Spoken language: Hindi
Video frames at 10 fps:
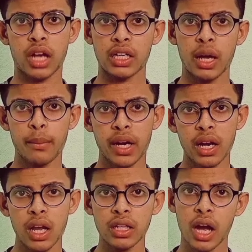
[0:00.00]
टाटा
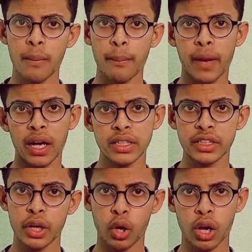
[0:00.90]
बिरला या
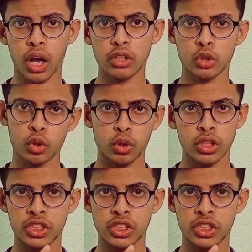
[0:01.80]
अंबानी की औलाद तो